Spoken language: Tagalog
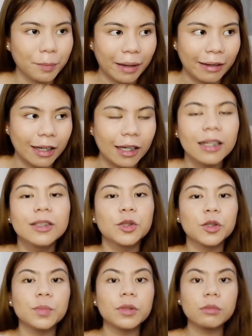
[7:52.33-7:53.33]
super mera.
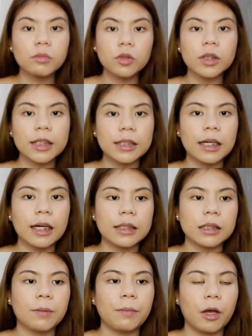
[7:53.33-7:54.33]
Super mura niya
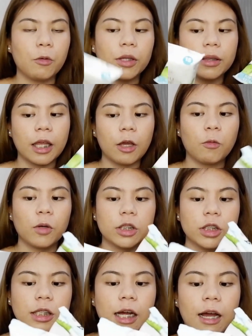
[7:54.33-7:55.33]
kasi buy one, take
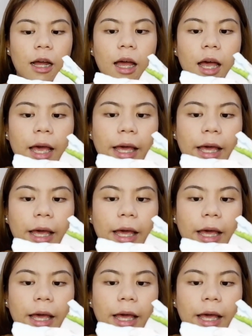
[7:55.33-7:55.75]
one siya.